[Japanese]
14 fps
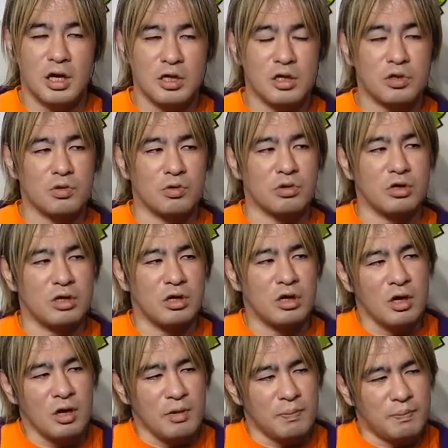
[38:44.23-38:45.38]
社長に
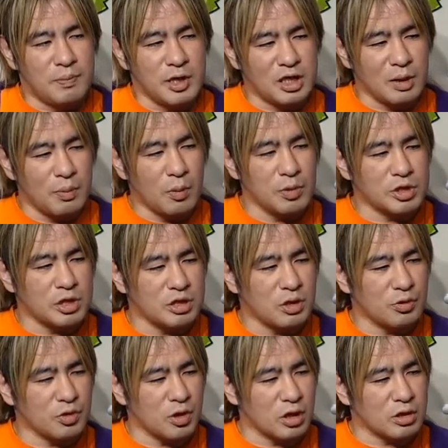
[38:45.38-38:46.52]
べた褒めされた
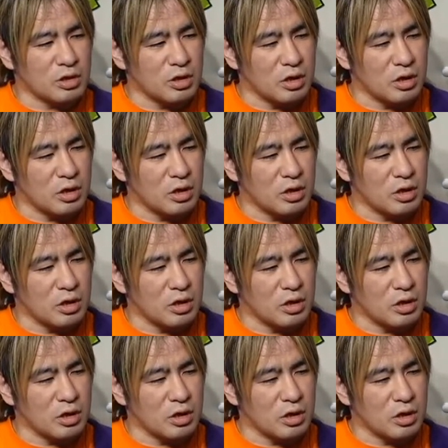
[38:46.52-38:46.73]
ことがあっ